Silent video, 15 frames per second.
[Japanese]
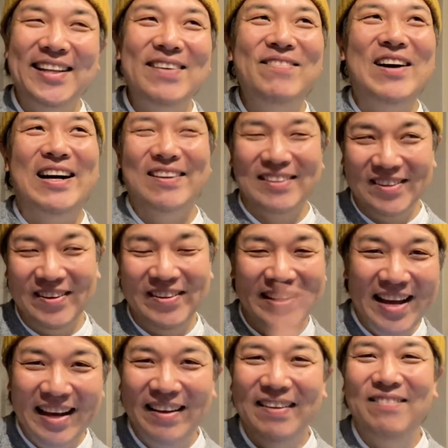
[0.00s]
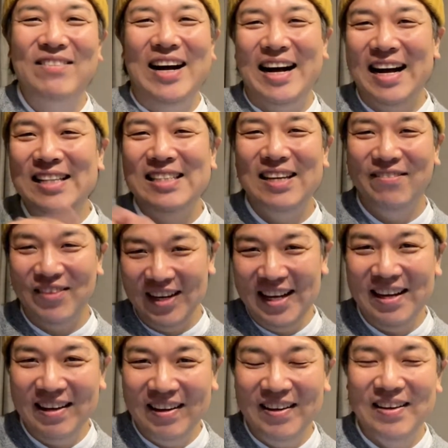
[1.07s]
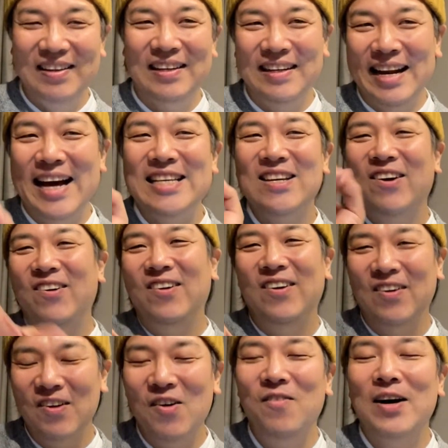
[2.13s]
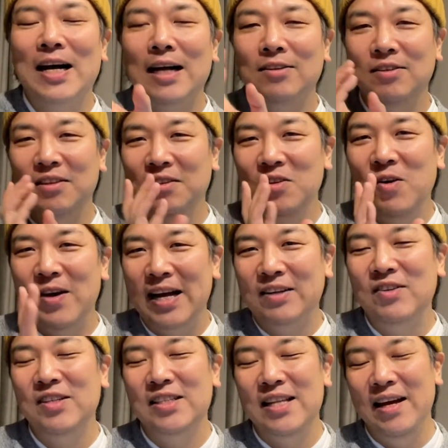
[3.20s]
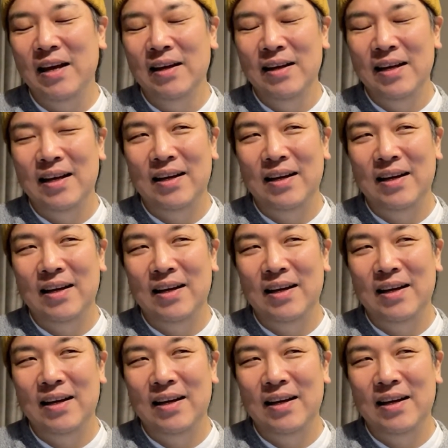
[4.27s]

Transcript: でまあそれねまああっちゃんもね内容を細かく要約して